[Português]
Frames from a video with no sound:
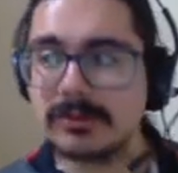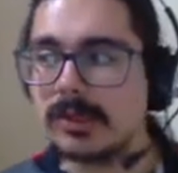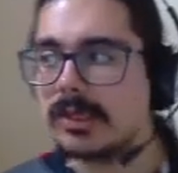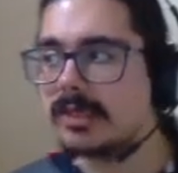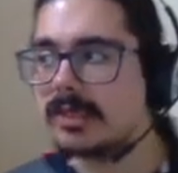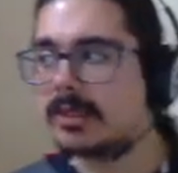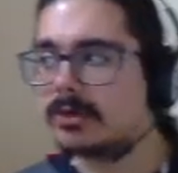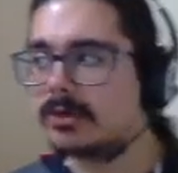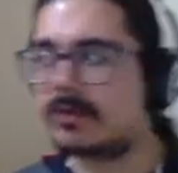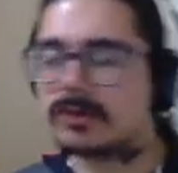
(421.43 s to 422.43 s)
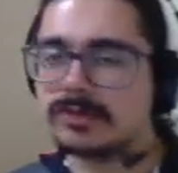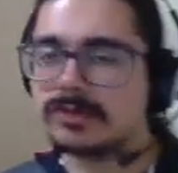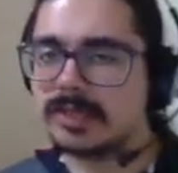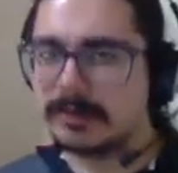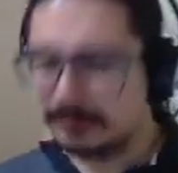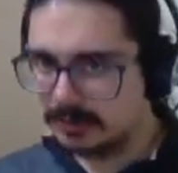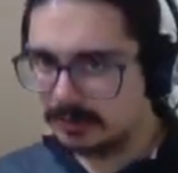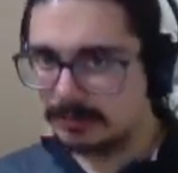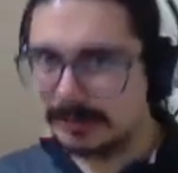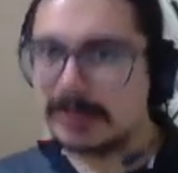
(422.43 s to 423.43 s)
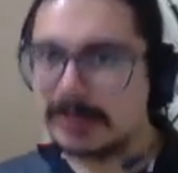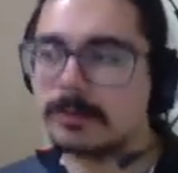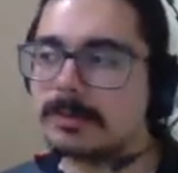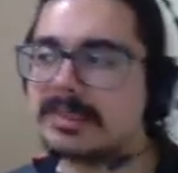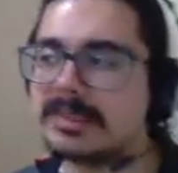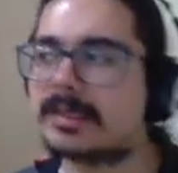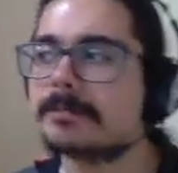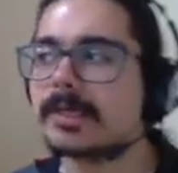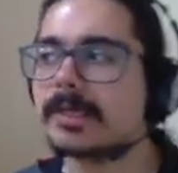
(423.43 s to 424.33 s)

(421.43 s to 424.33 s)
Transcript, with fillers: Então, o que vai acontecer, na tipo, a parte comprimida, né? O que